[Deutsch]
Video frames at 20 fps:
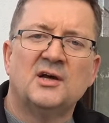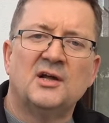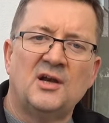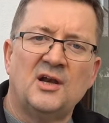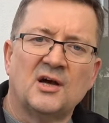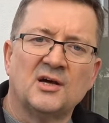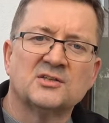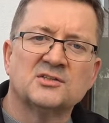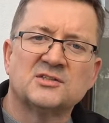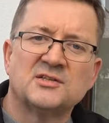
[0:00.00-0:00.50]

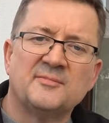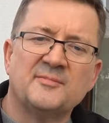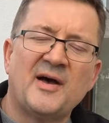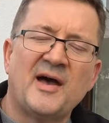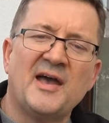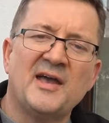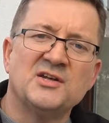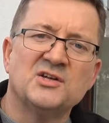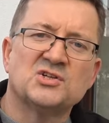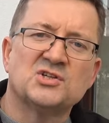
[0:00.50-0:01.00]
langsamer
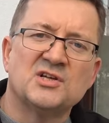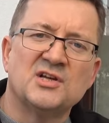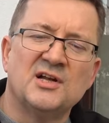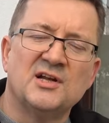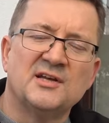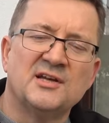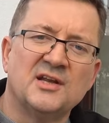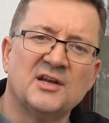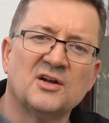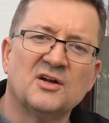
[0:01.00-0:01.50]

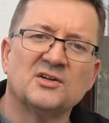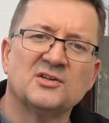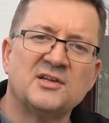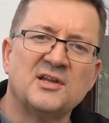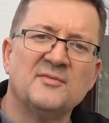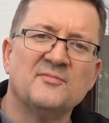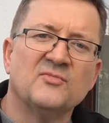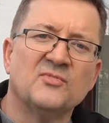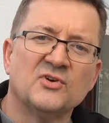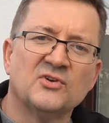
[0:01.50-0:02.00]
einstellen, je
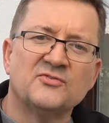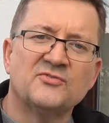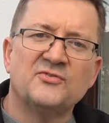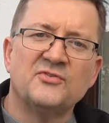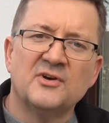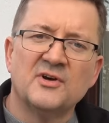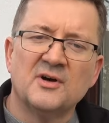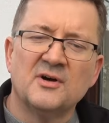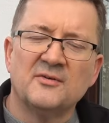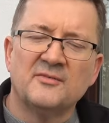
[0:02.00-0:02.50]
nachdem, was
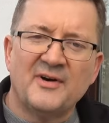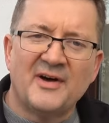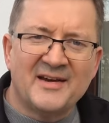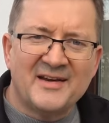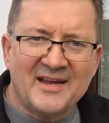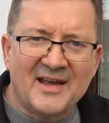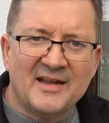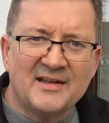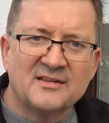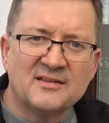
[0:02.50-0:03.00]
für
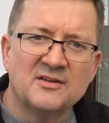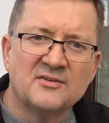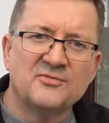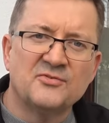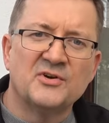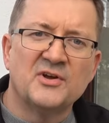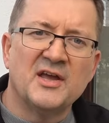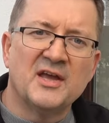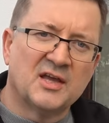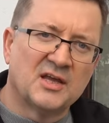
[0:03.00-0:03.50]
Variante
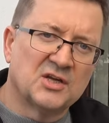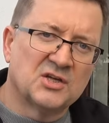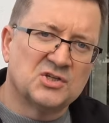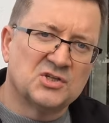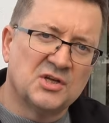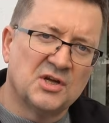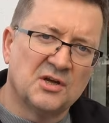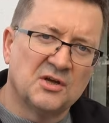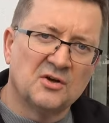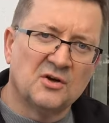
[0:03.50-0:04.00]
von
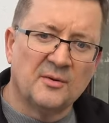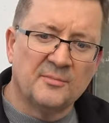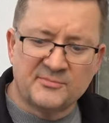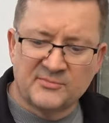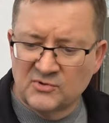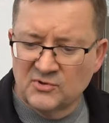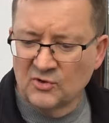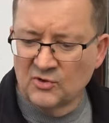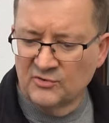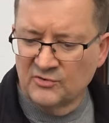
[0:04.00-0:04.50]
Heckenschere ihr
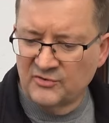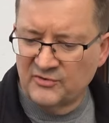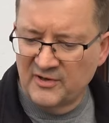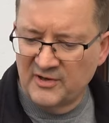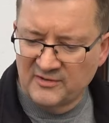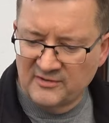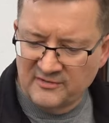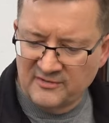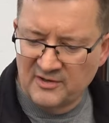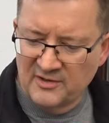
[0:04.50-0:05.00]
habt
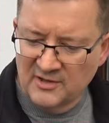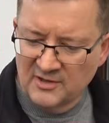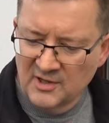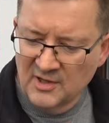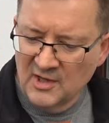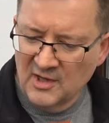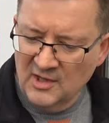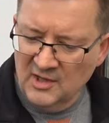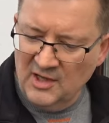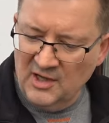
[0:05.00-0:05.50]
grundsätzlich.
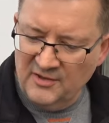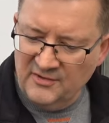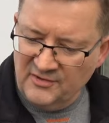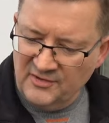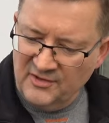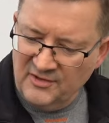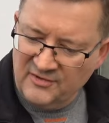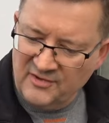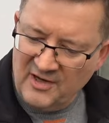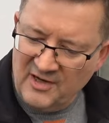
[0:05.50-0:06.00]
Also
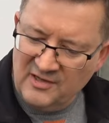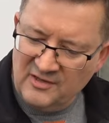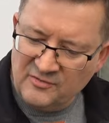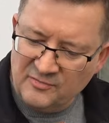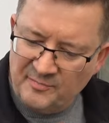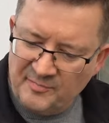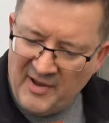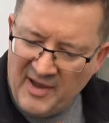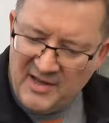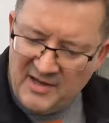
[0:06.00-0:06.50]
das sind
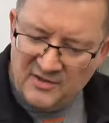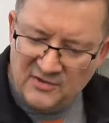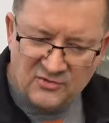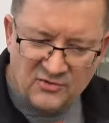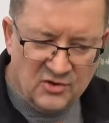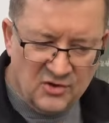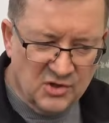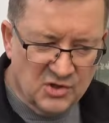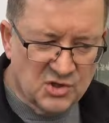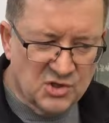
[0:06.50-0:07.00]
jetzt beides
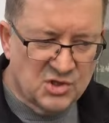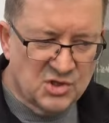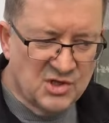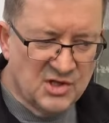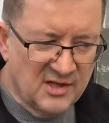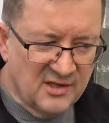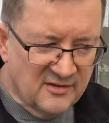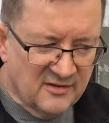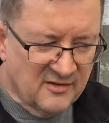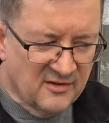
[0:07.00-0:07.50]

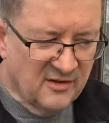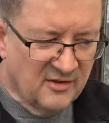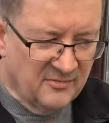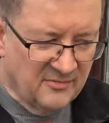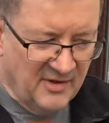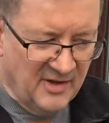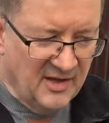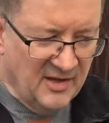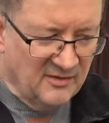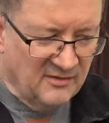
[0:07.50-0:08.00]

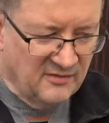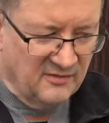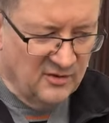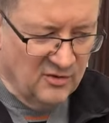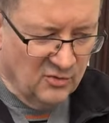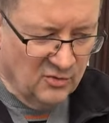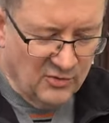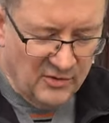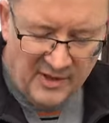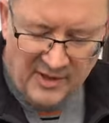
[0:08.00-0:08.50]

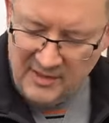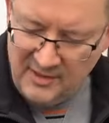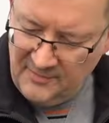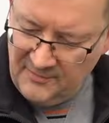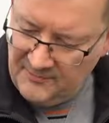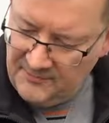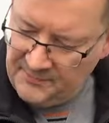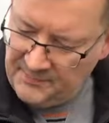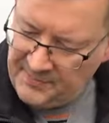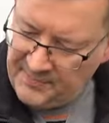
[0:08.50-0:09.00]
Rückschnittversionen.
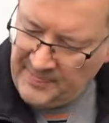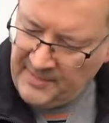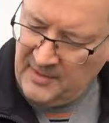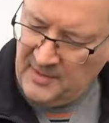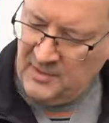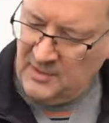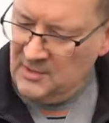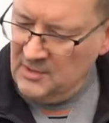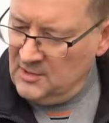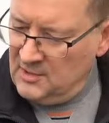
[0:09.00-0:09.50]

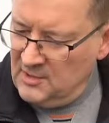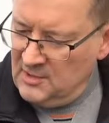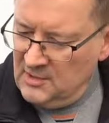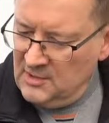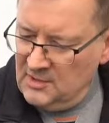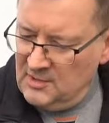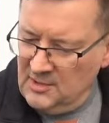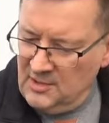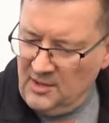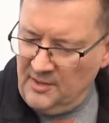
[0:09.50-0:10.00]

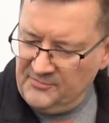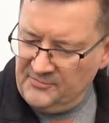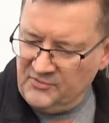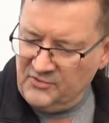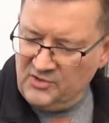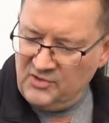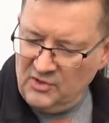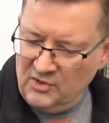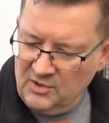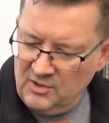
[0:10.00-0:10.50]
Ihr habt
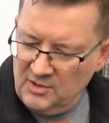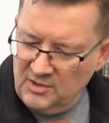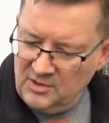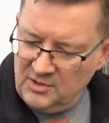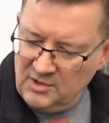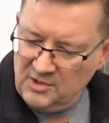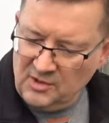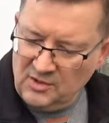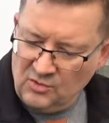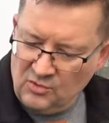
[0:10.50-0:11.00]
da
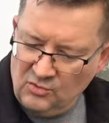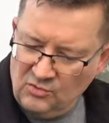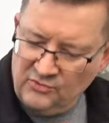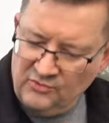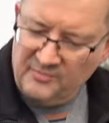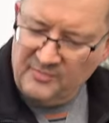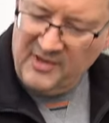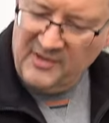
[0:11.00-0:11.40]
großen